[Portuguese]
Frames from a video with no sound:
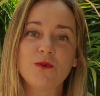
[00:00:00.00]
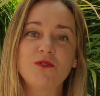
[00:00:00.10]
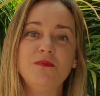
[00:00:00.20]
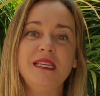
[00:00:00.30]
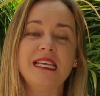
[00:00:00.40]

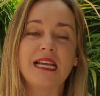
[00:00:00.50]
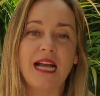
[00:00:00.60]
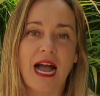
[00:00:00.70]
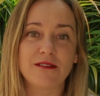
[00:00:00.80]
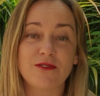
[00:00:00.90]
Os
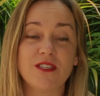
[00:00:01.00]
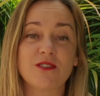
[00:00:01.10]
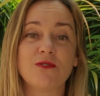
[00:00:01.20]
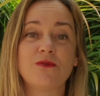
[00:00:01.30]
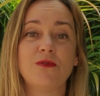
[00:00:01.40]
minicatos e
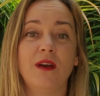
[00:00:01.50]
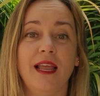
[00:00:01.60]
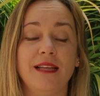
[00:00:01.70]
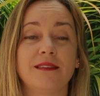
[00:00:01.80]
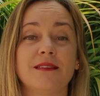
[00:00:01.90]

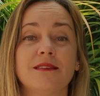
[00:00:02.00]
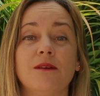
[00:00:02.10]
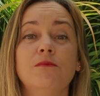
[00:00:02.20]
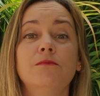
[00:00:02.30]
suculentas são